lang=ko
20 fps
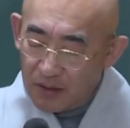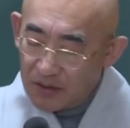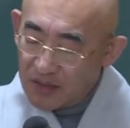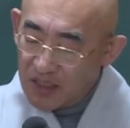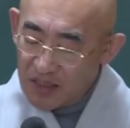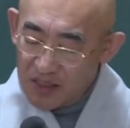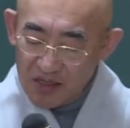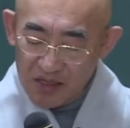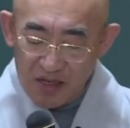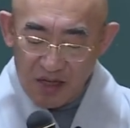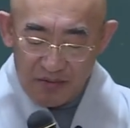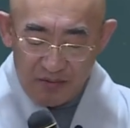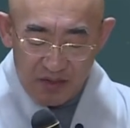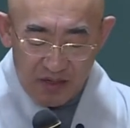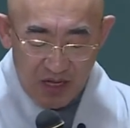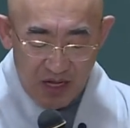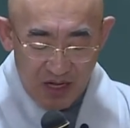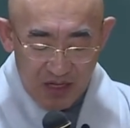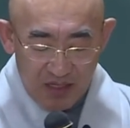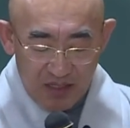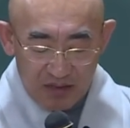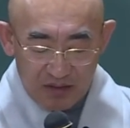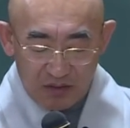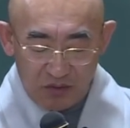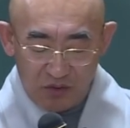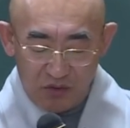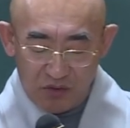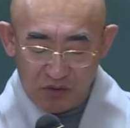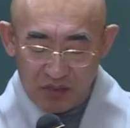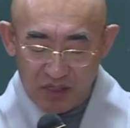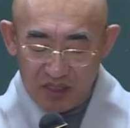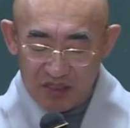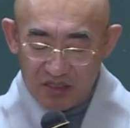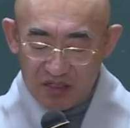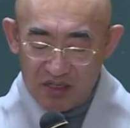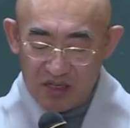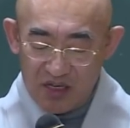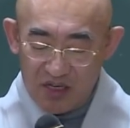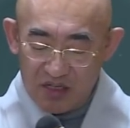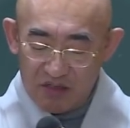책임감이 강해서 홀로
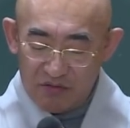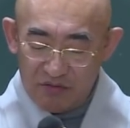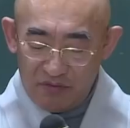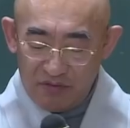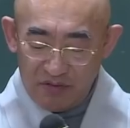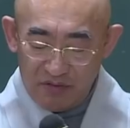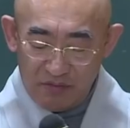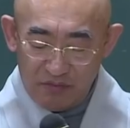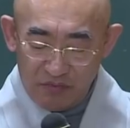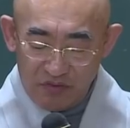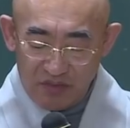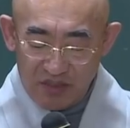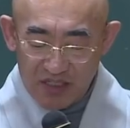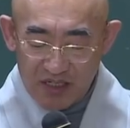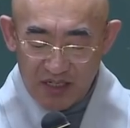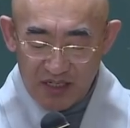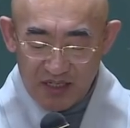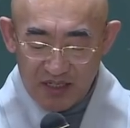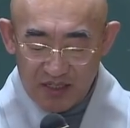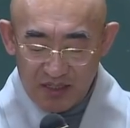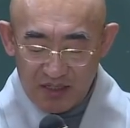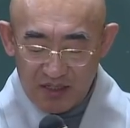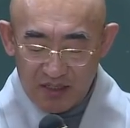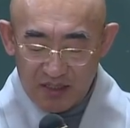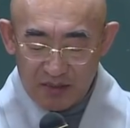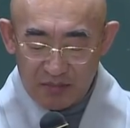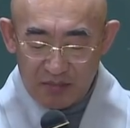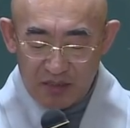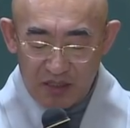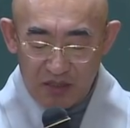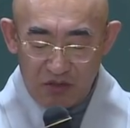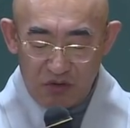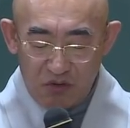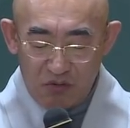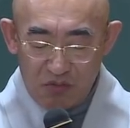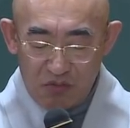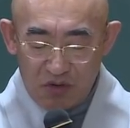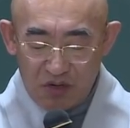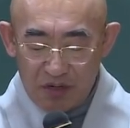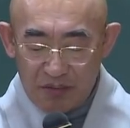개척해야 하는 문제가 있긴 하지만
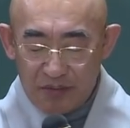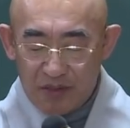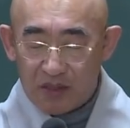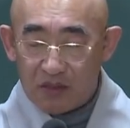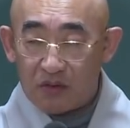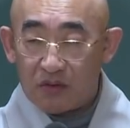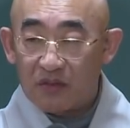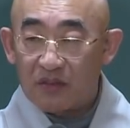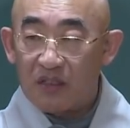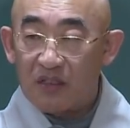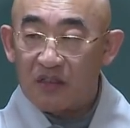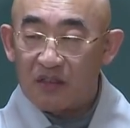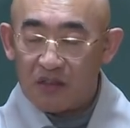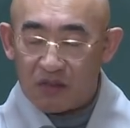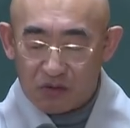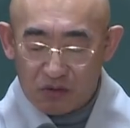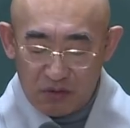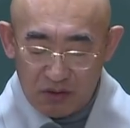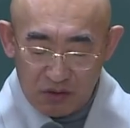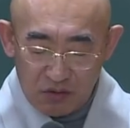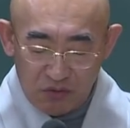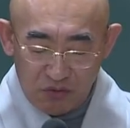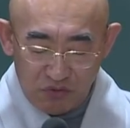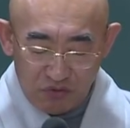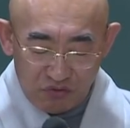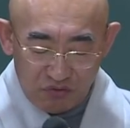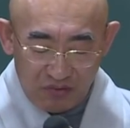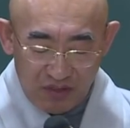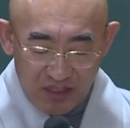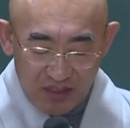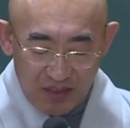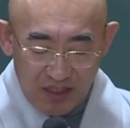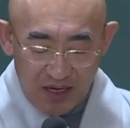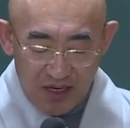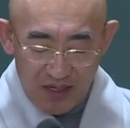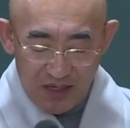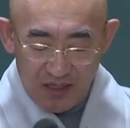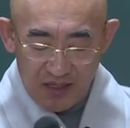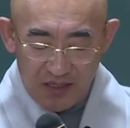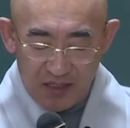용모가 바르고 성격 또한 온순하다.
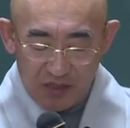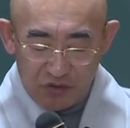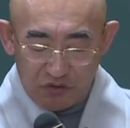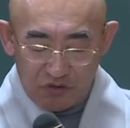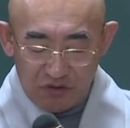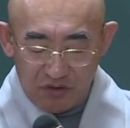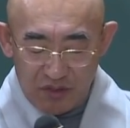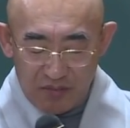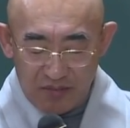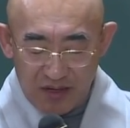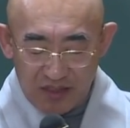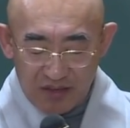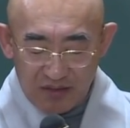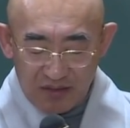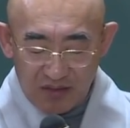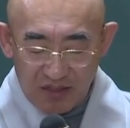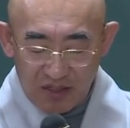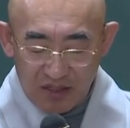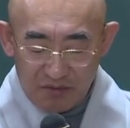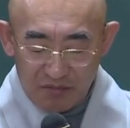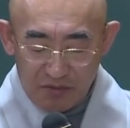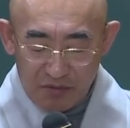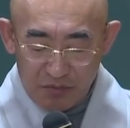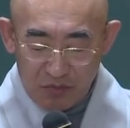주위에 많은 사람이